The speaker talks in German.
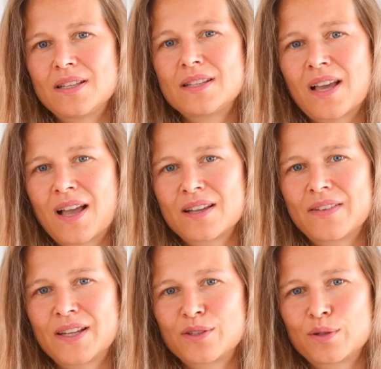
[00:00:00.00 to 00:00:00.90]
Die
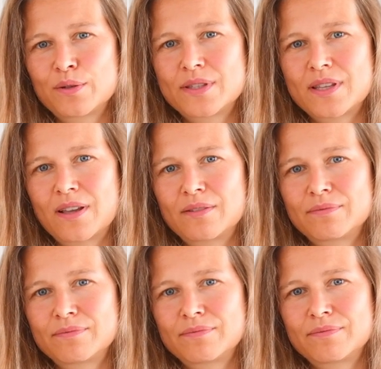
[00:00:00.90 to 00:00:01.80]
Tage werden kürzer,
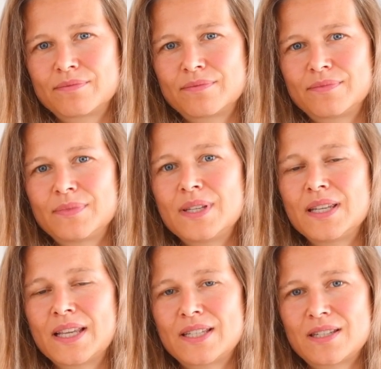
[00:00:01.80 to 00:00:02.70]
die
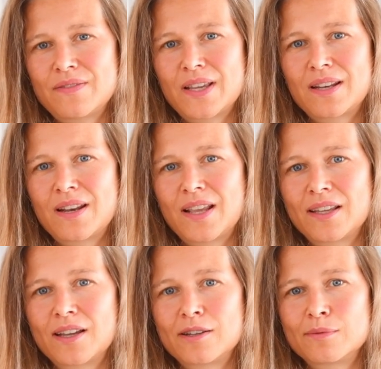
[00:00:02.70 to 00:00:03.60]
Nächte werden
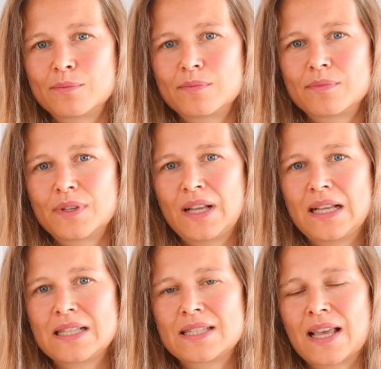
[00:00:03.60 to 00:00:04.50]
länger.
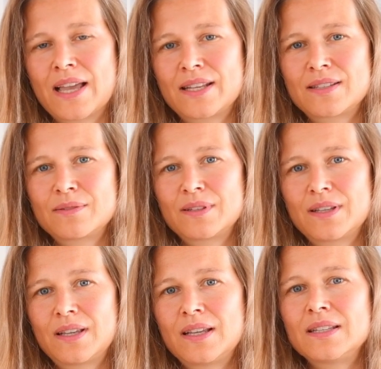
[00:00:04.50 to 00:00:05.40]
Zeit,
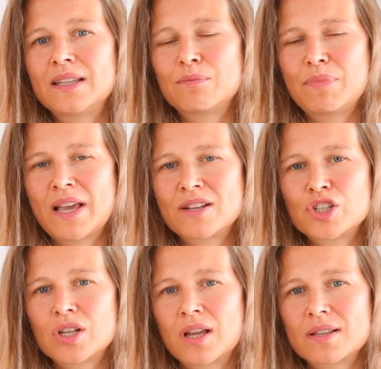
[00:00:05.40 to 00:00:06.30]
dir ein
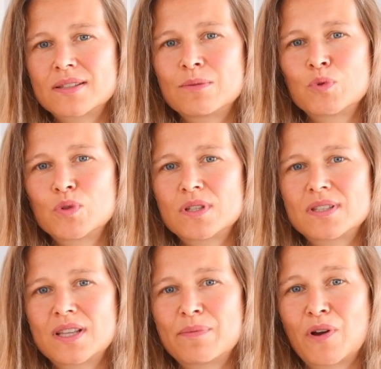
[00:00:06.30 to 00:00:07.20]
bärenstarkes
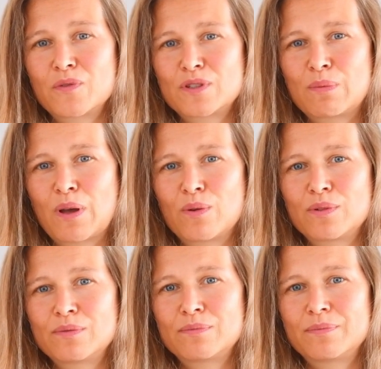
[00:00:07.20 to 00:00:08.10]
Immunsystem
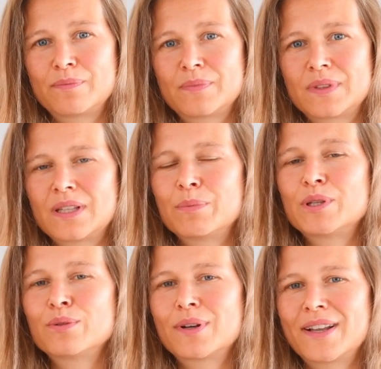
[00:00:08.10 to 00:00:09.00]
aufzubauen,
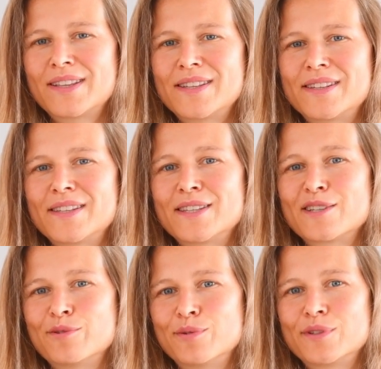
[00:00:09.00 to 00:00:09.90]
damit du
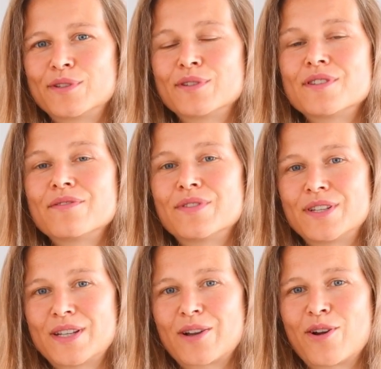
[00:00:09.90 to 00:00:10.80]
richtig gut durch den Winter